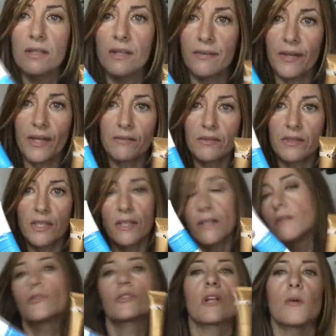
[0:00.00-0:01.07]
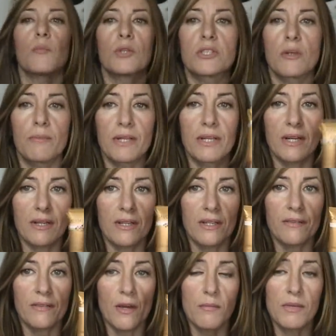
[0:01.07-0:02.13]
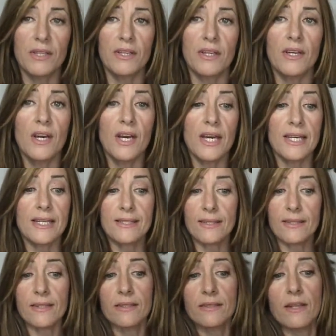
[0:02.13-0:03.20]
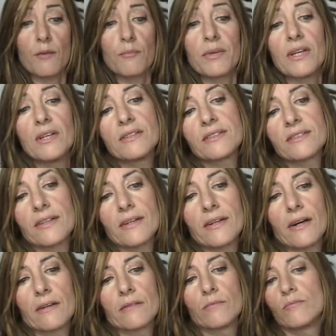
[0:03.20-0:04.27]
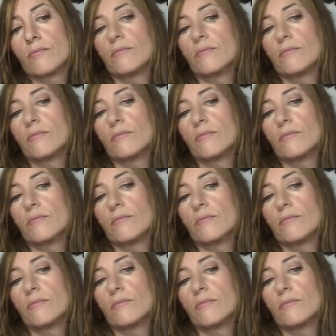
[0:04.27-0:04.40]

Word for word: hidratante, se la puedes aplicar directamente y si tienes la piel seca